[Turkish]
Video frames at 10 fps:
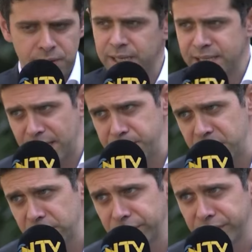
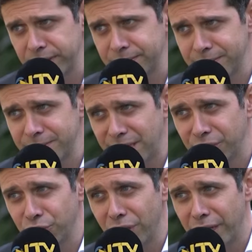81 yılında evet.
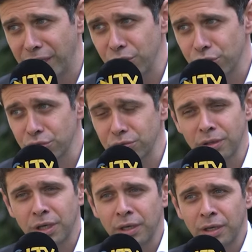sen dünyaya geliyorsun.
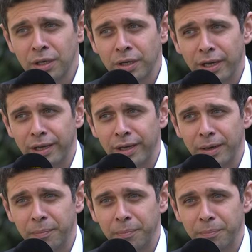Evet.
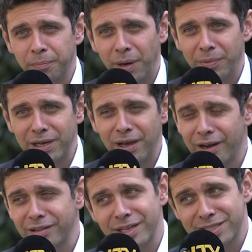Ee, babayla
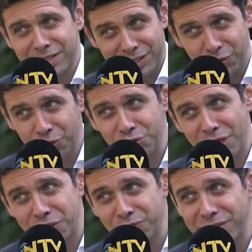arada aslında 49 yaş